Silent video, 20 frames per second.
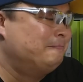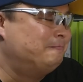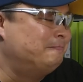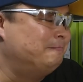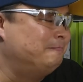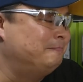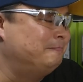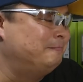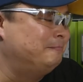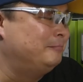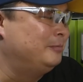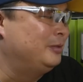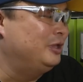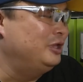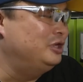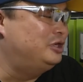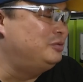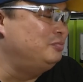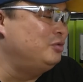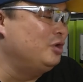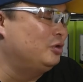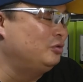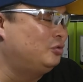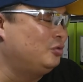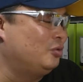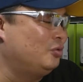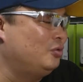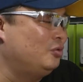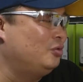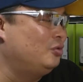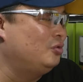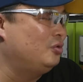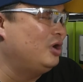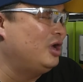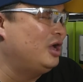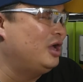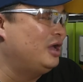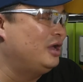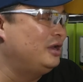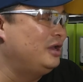음, 이십 년
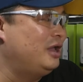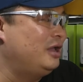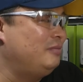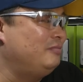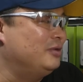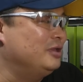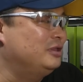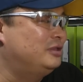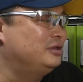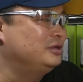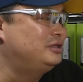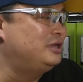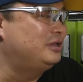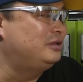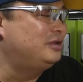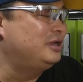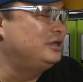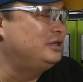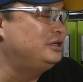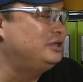동안의 민트세트의